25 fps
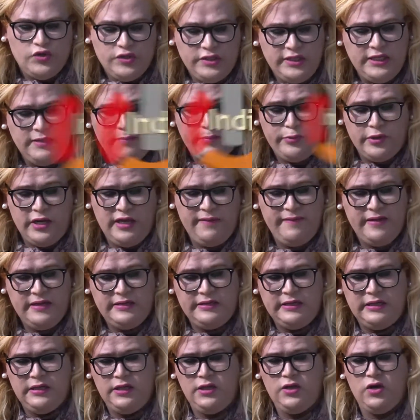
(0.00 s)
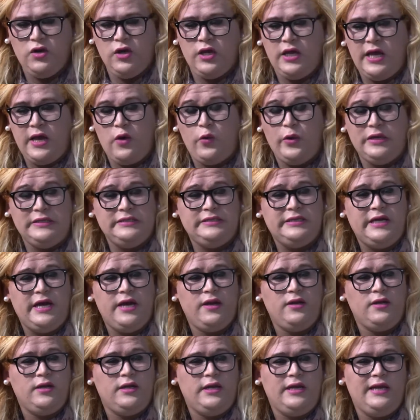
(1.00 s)
Sí por ahí me he tenido que
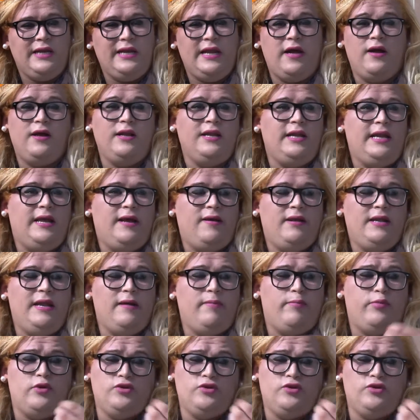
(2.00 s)
aguantar eh, la,